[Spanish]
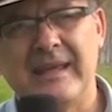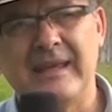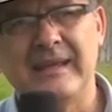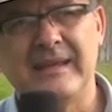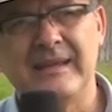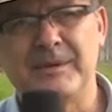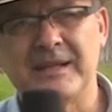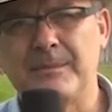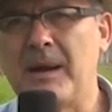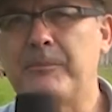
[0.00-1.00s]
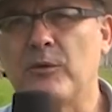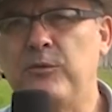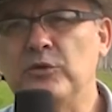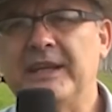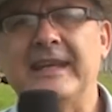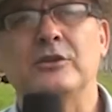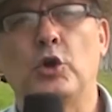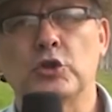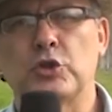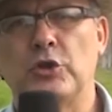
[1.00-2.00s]
eh, de manera más profunda y en
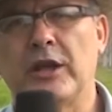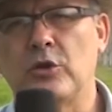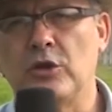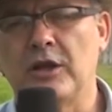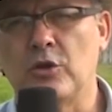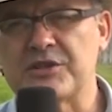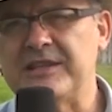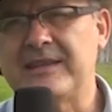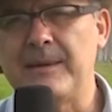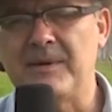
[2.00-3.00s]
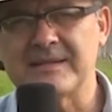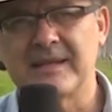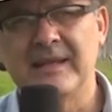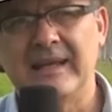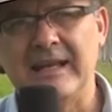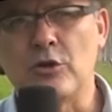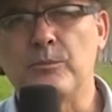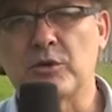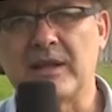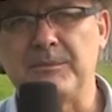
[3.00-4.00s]
otros ecosistemas el
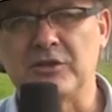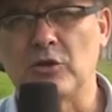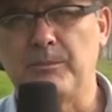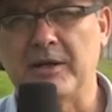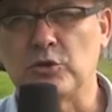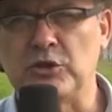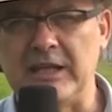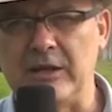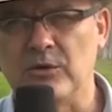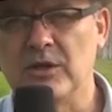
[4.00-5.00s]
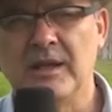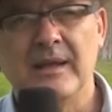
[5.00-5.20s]
comportamiento del pasto nilo.